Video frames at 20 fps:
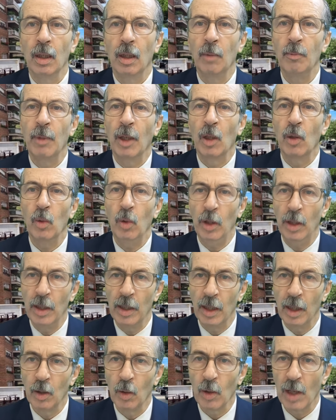كما كنقول
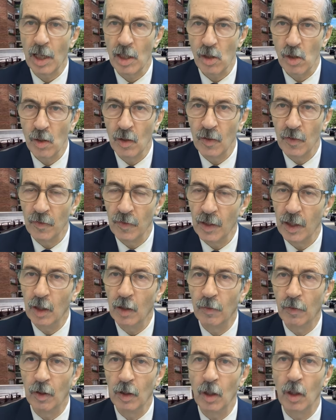حنايا لوكازيون في
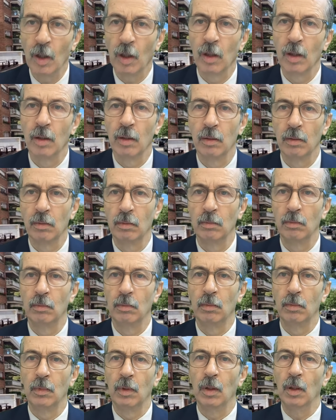لو فولور
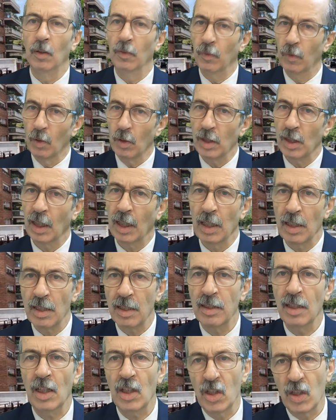الفرصه
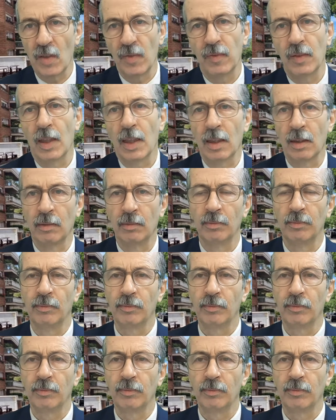كتصنع الشفار